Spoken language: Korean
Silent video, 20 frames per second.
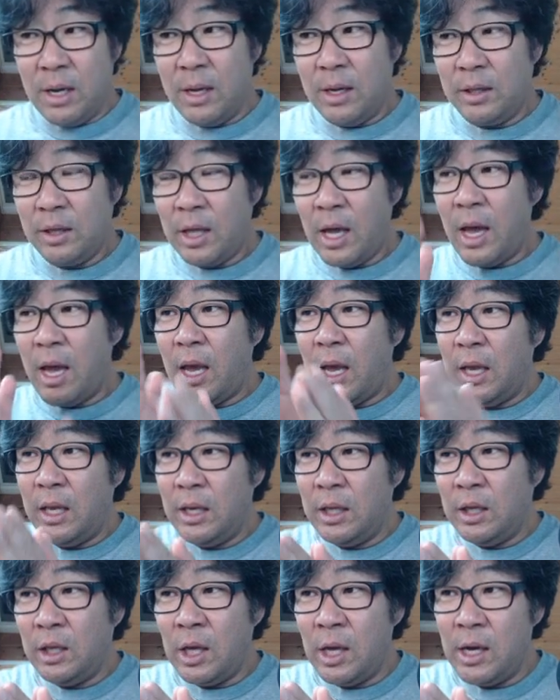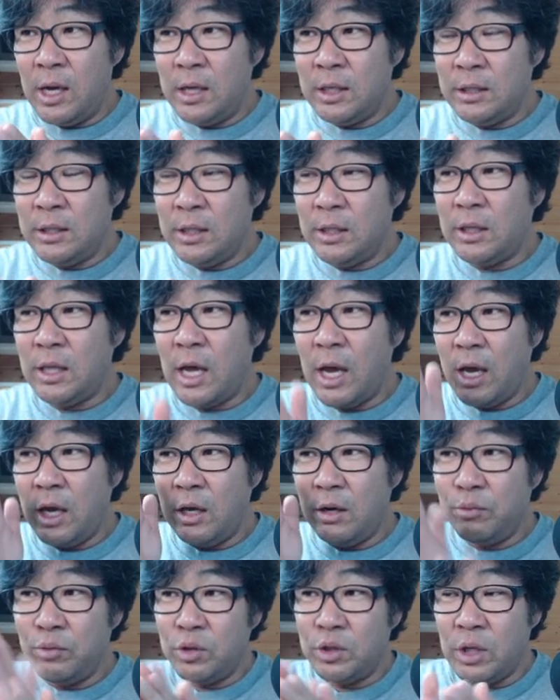타일이 돼야지
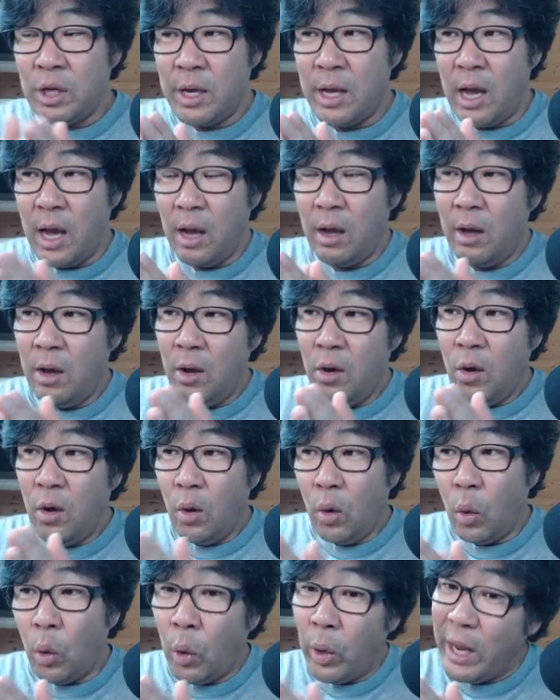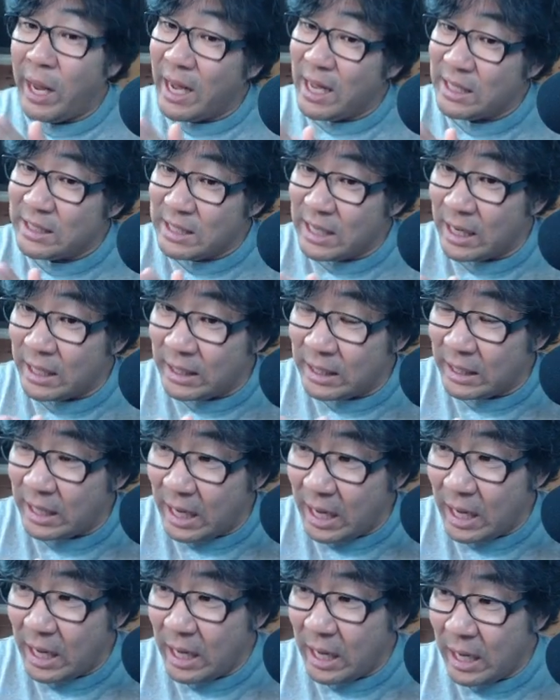타일을 붙여야 오래가지
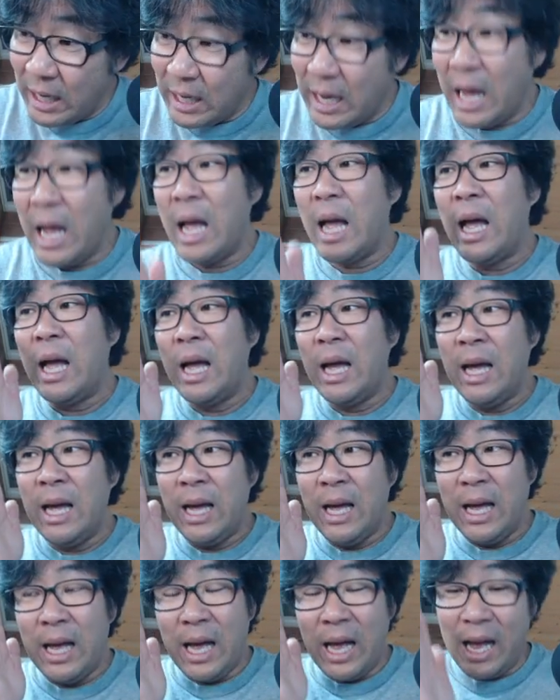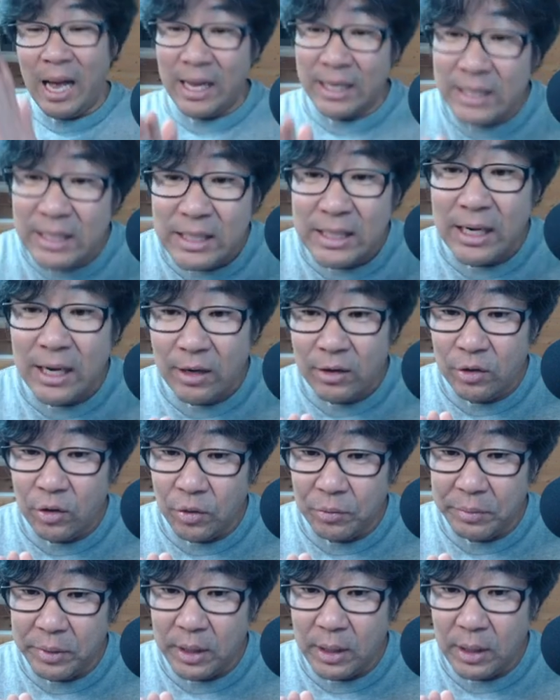않을까가 아니라는
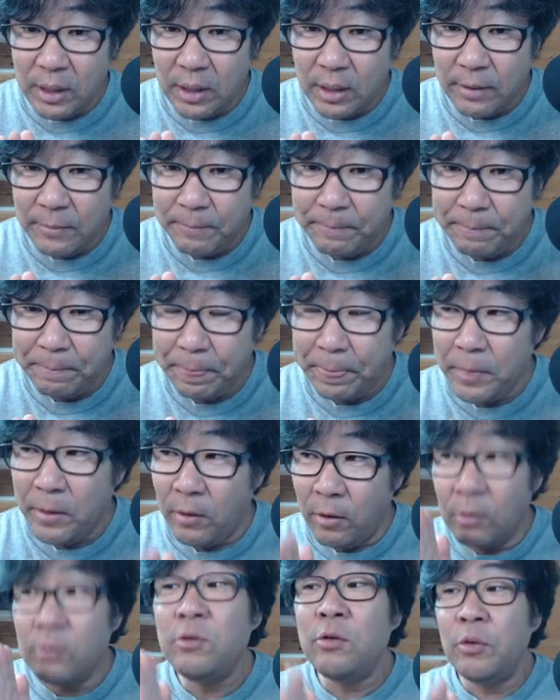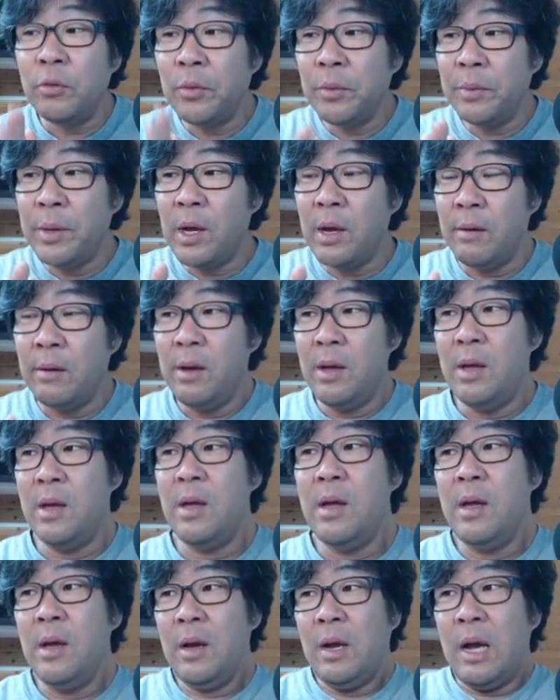겁니다. 어떻게 보면
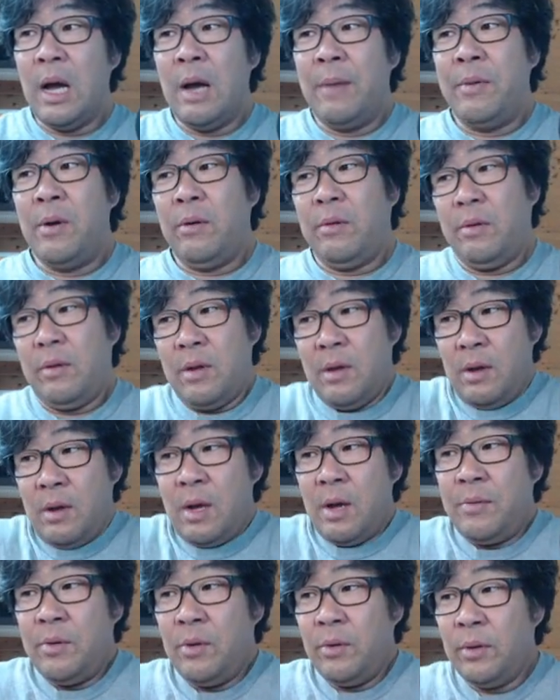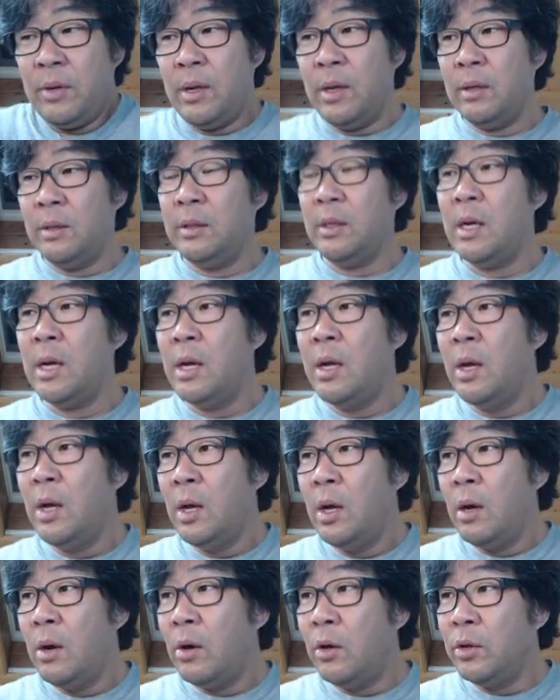가볍게 그러니까
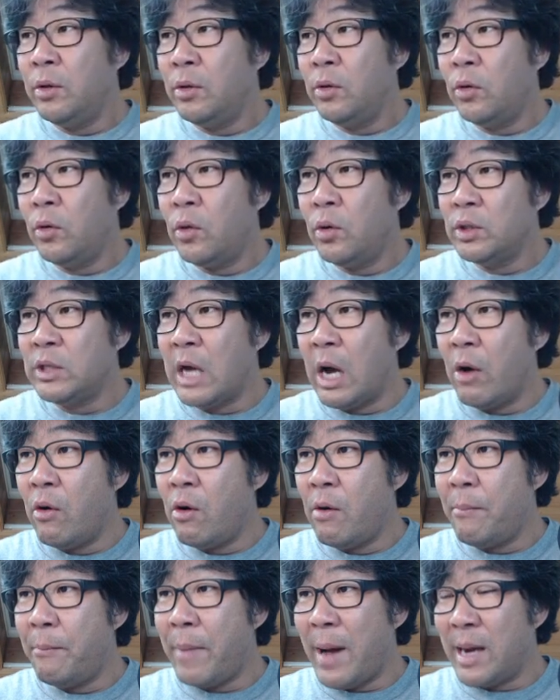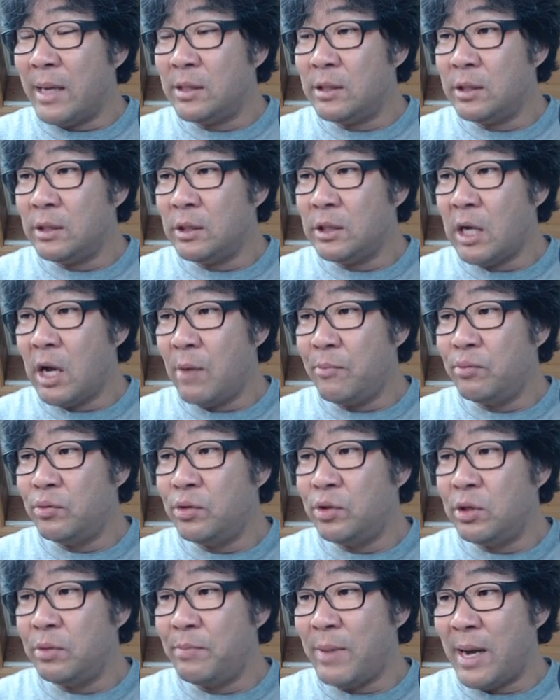어떤 요거 샤워 박스, 샤워
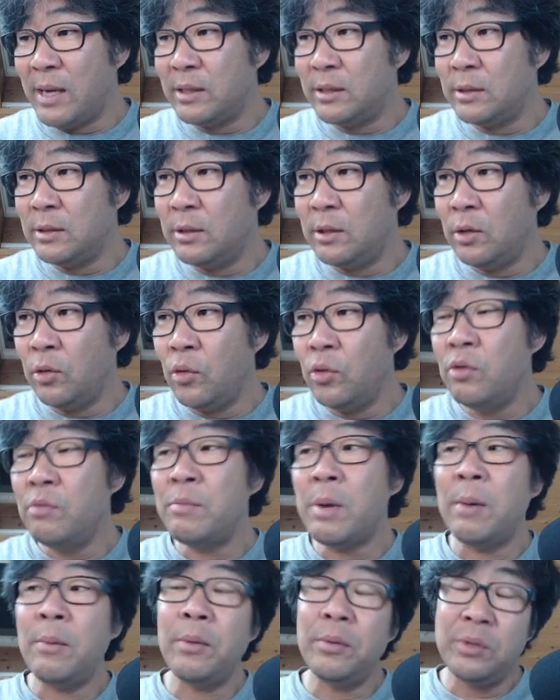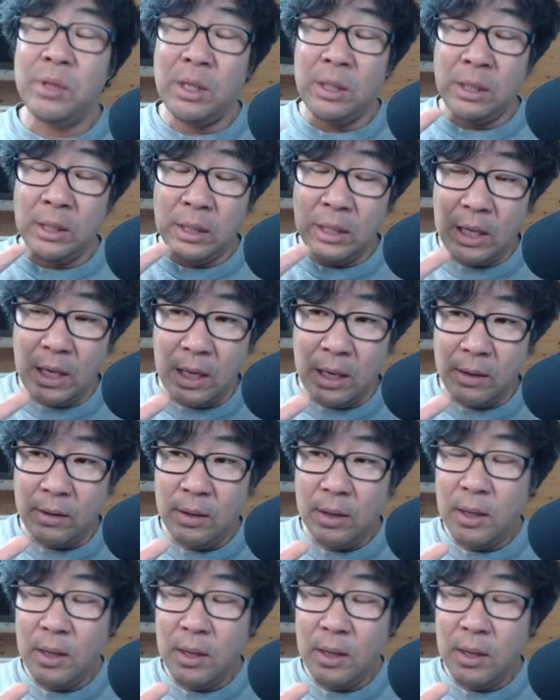부스 박스를 놓는 방법도 있는데